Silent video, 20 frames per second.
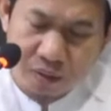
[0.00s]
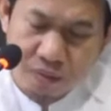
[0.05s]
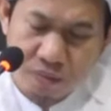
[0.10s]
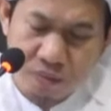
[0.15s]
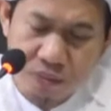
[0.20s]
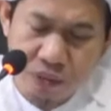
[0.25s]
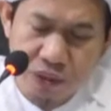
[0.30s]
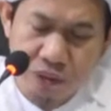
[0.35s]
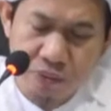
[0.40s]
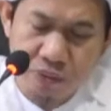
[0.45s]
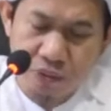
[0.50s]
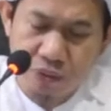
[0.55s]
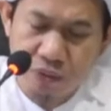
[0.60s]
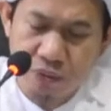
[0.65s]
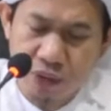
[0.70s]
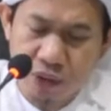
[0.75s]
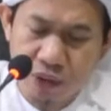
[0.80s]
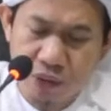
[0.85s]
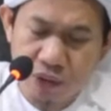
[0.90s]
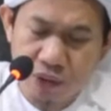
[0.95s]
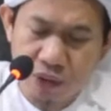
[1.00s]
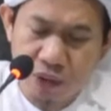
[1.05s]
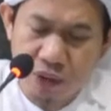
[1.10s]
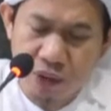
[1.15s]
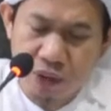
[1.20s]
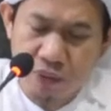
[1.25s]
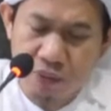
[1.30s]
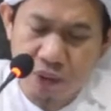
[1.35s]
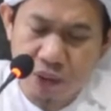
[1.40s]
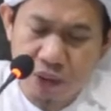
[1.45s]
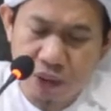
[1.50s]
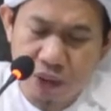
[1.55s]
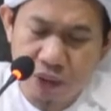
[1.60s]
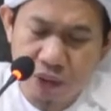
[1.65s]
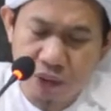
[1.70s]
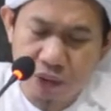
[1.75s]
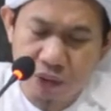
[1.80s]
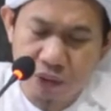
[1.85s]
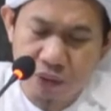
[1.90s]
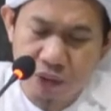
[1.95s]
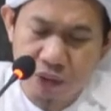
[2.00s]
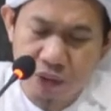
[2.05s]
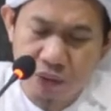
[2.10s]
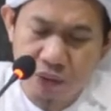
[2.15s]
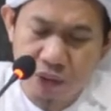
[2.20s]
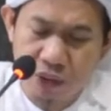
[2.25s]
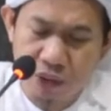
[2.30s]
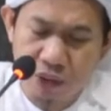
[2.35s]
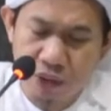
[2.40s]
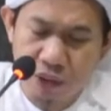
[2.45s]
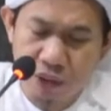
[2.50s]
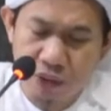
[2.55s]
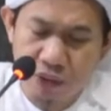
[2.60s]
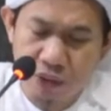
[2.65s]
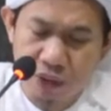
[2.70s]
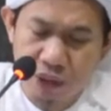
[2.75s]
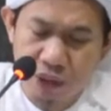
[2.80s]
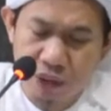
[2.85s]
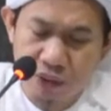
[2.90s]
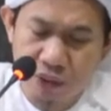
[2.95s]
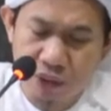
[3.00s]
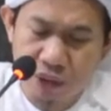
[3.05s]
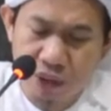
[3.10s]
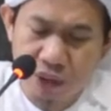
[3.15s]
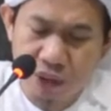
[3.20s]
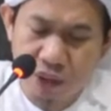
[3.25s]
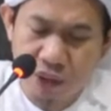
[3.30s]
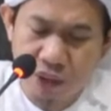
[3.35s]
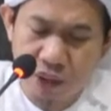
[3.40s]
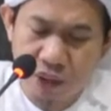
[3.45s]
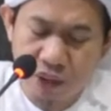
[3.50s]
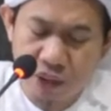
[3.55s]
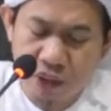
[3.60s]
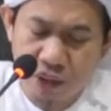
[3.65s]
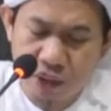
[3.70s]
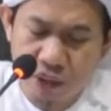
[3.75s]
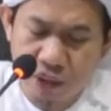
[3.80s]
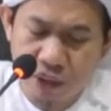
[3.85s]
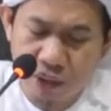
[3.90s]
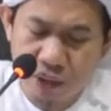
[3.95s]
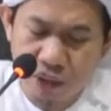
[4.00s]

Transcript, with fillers: Babu man salla bin nasi wa huwa la yuridu illa